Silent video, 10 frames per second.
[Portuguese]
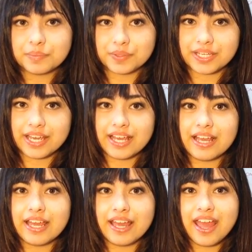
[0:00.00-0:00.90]

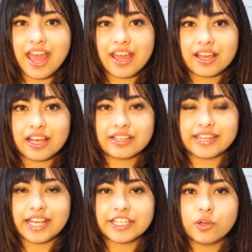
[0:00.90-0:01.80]
Porque
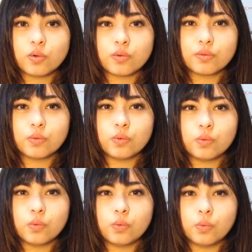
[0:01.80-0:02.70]
tem aqui o,
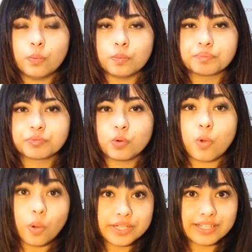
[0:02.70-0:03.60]
o, o,
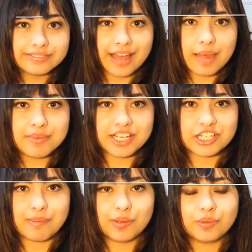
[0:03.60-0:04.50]
Golden Time, que é
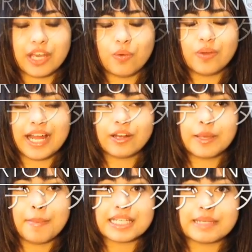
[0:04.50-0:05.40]
chamado, que é um horário
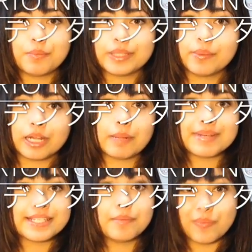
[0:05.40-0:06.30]
que passa muita
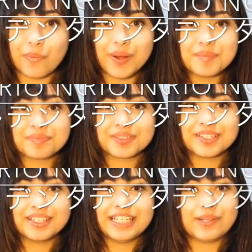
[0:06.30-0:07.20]
programação boa.
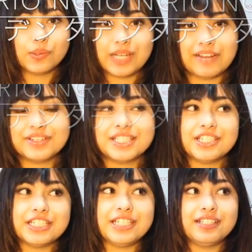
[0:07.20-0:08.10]
E eu adorava
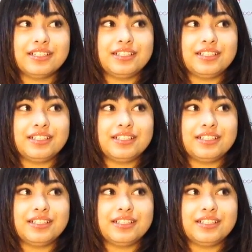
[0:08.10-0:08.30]
assistir.